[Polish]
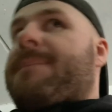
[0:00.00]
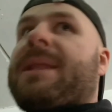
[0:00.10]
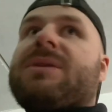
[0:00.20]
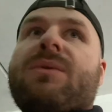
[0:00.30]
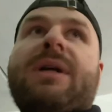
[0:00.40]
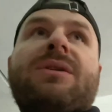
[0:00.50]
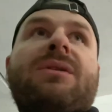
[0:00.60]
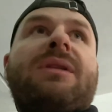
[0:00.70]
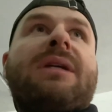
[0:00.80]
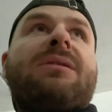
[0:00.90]
Słuchajcie,
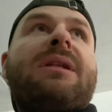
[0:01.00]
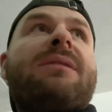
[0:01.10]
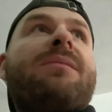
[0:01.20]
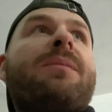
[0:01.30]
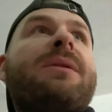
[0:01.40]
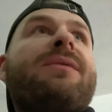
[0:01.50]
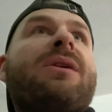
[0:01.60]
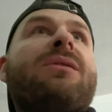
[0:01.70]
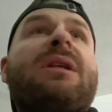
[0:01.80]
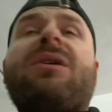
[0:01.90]
no tak to na ten moment
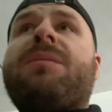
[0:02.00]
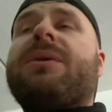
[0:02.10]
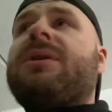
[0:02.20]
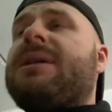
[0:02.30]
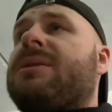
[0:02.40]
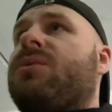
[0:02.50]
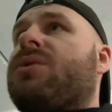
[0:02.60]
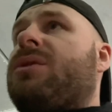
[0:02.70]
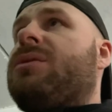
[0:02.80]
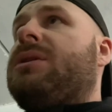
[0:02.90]
wygląda. No roboty jest
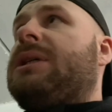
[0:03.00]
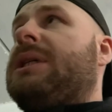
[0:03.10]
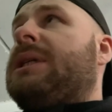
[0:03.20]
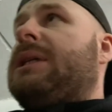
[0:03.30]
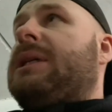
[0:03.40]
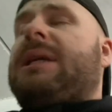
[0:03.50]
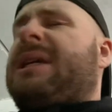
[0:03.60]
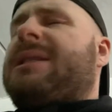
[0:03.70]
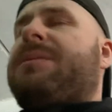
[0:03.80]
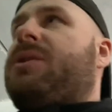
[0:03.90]
dużo. Ja
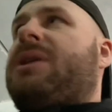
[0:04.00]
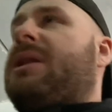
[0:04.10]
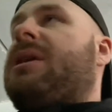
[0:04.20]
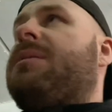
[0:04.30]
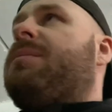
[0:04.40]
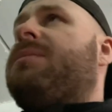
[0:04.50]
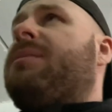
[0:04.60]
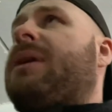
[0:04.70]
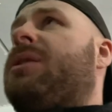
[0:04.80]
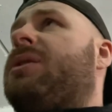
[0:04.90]
jestem dzisiaj taki
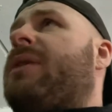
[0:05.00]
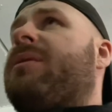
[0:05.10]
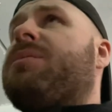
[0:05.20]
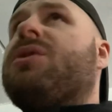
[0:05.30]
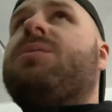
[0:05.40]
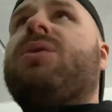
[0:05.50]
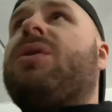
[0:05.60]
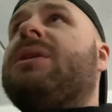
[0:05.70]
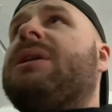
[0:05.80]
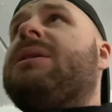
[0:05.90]
jakiś, nie wiem,
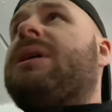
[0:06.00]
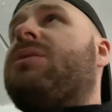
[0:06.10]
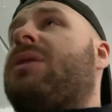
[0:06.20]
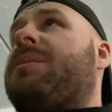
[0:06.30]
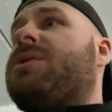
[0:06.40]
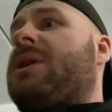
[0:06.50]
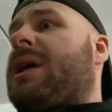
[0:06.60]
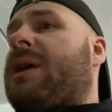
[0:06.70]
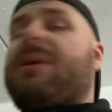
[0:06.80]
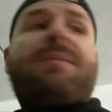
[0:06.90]
przymulony. Jak tutaj
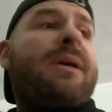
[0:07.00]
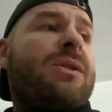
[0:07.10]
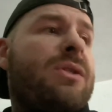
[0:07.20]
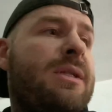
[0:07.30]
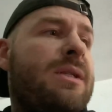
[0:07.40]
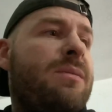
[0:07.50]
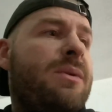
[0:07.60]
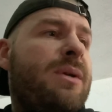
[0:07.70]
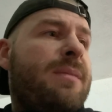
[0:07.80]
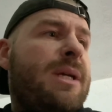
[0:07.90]
przyjechałem, parę rzeczy
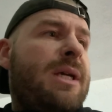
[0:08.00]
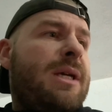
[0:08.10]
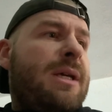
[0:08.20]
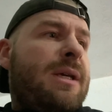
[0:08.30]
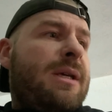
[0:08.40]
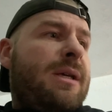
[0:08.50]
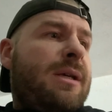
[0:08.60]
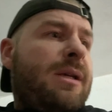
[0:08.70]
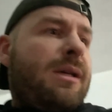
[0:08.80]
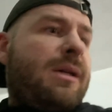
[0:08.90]
zrobiłem.
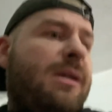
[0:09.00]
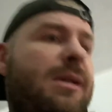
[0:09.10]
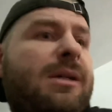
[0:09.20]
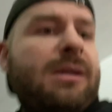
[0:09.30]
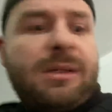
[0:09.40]
Eee,